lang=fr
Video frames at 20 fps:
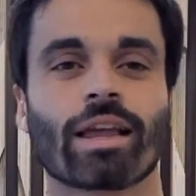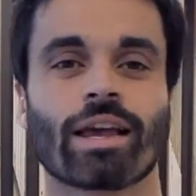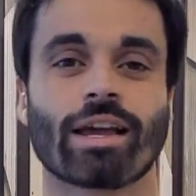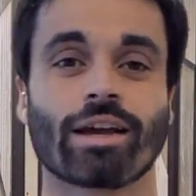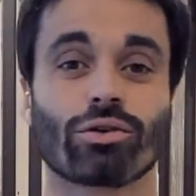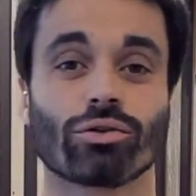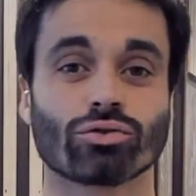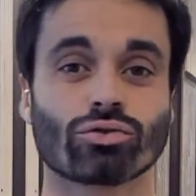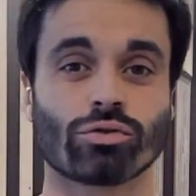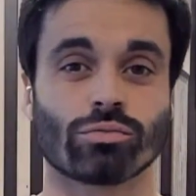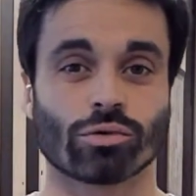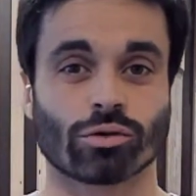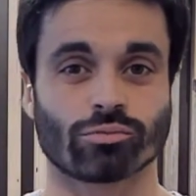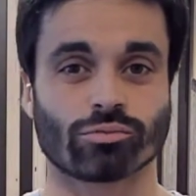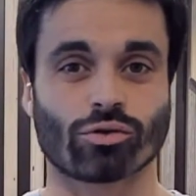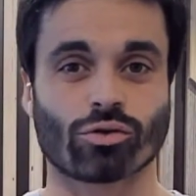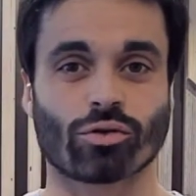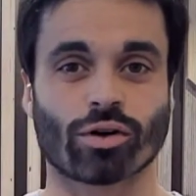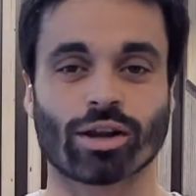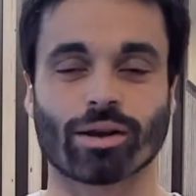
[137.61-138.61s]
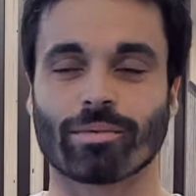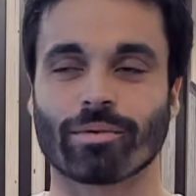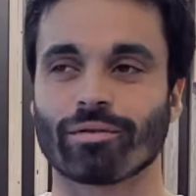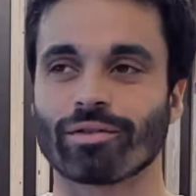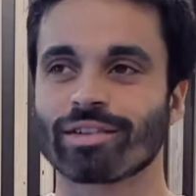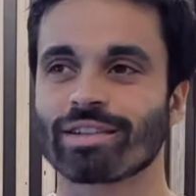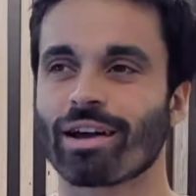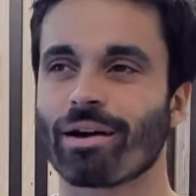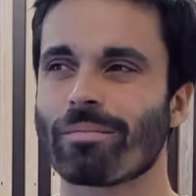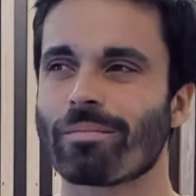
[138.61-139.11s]
Et quand je lui demande pourquoi il n'a pas fait
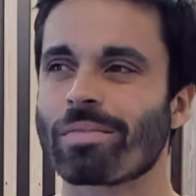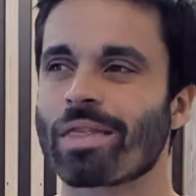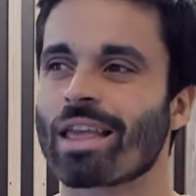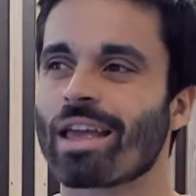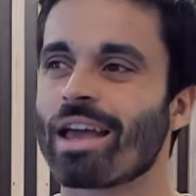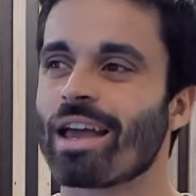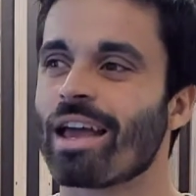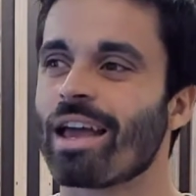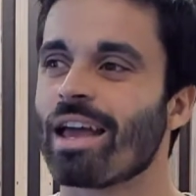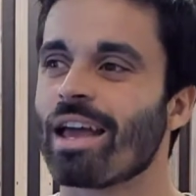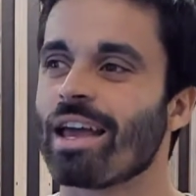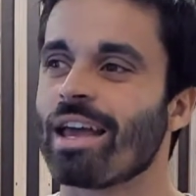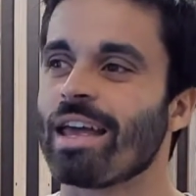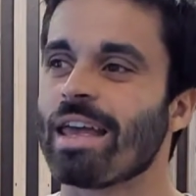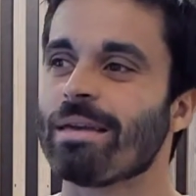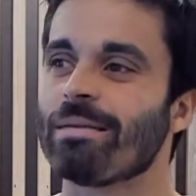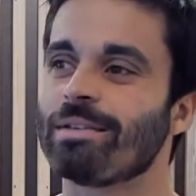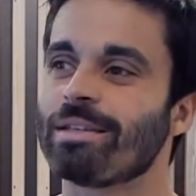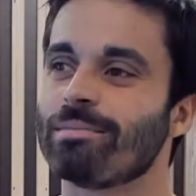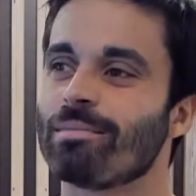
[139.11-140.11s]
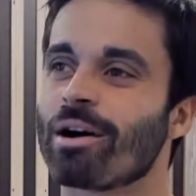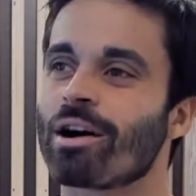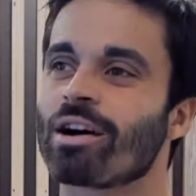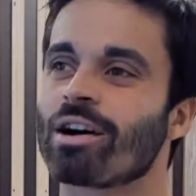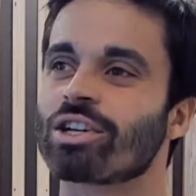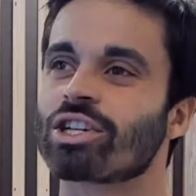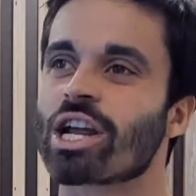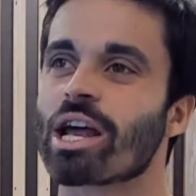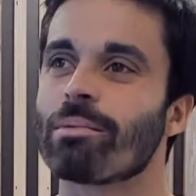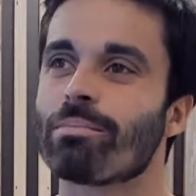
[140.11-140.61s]
ça, il me dit ben,
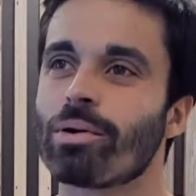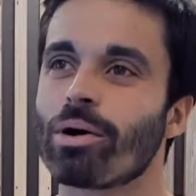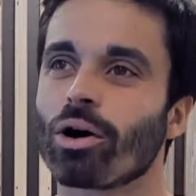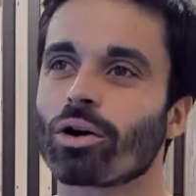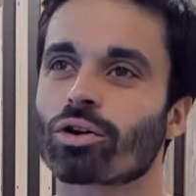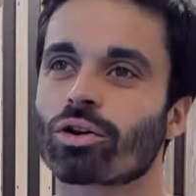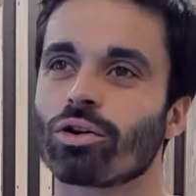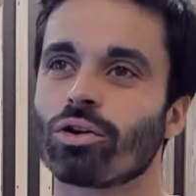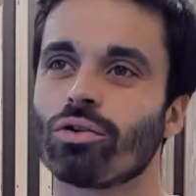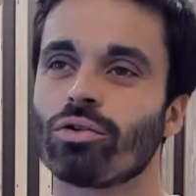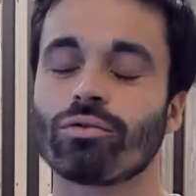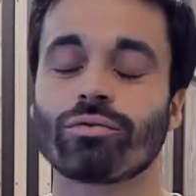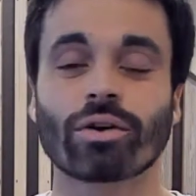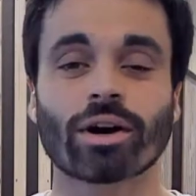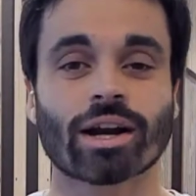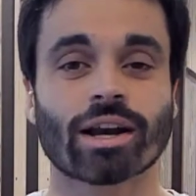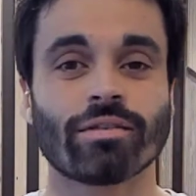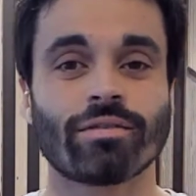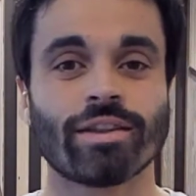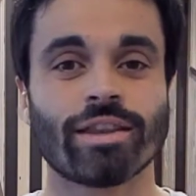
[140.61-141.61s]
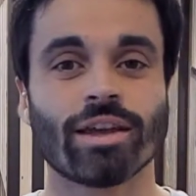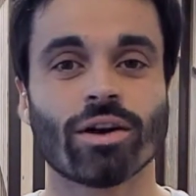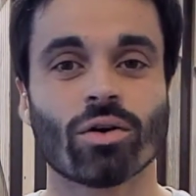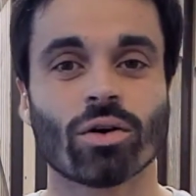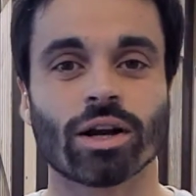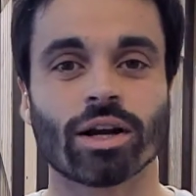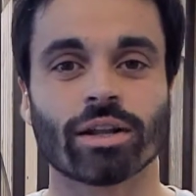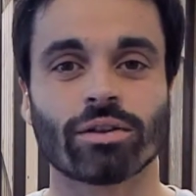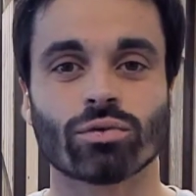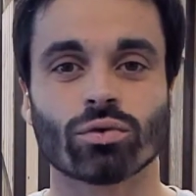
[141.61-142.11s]
J'avais peur qu'une fois que la vidéo
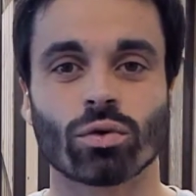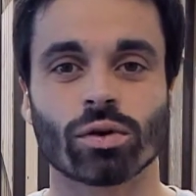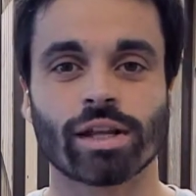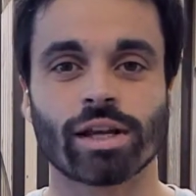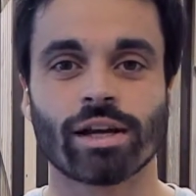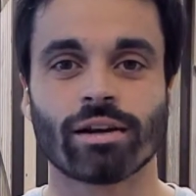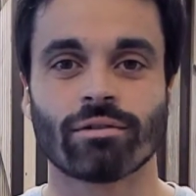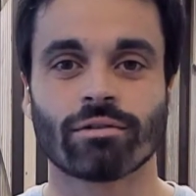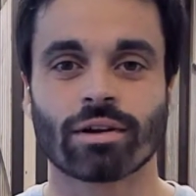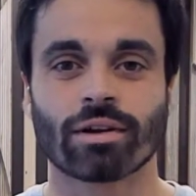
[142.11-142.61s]
elle est tournée,